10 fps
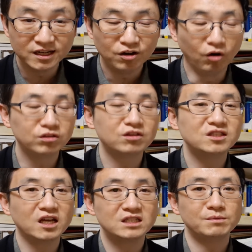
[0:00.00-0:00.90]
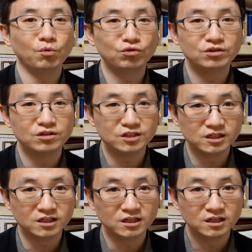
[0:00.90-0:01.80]
어떤 쟁점을 모르는
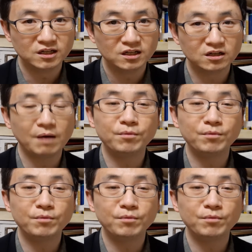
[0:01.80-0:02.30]
건지를 한